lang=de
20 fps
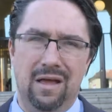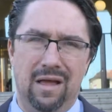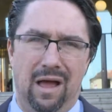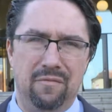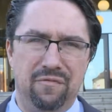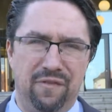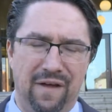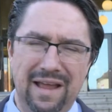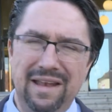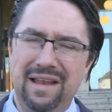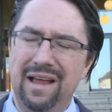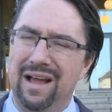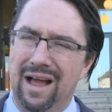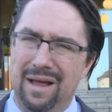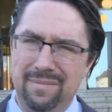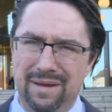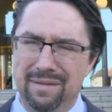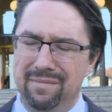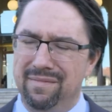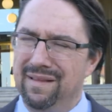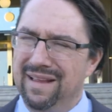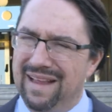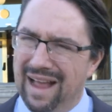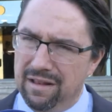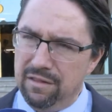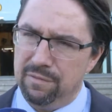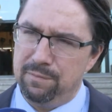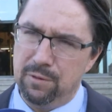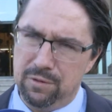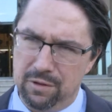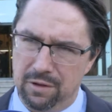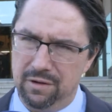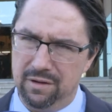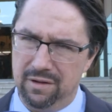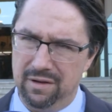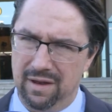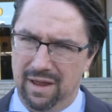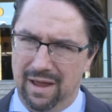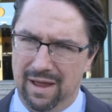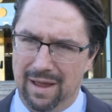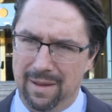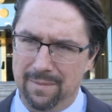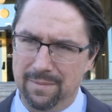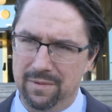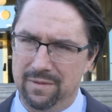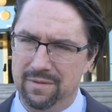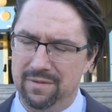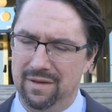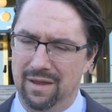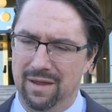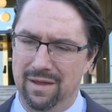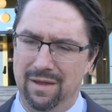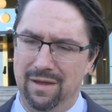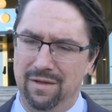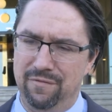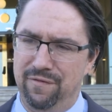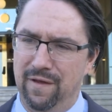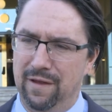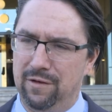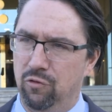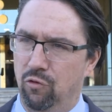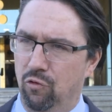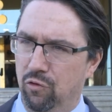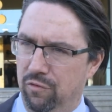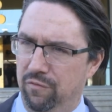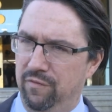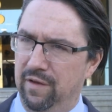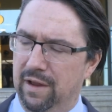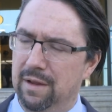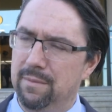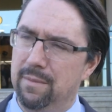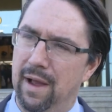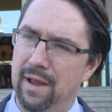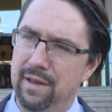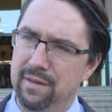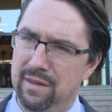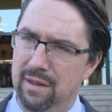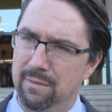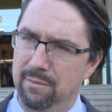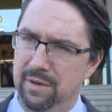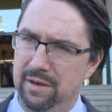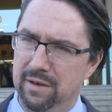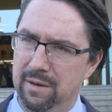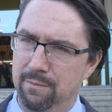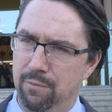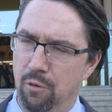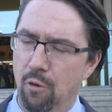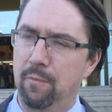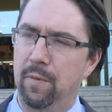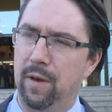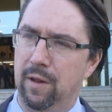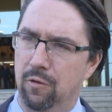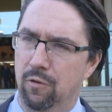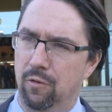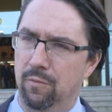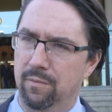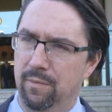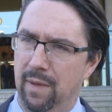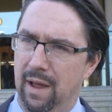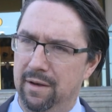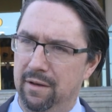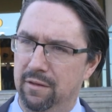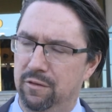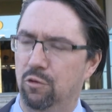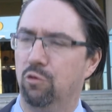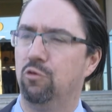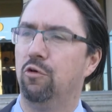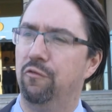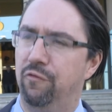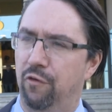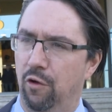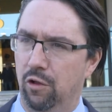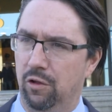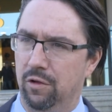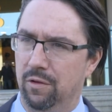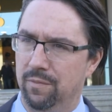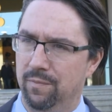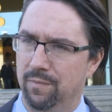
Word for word: Am Freitagabend gibt es einen ganz besonderen Abend, da vertonen wir gemeinsam mit dem Publikum mal eine Soko-Folge.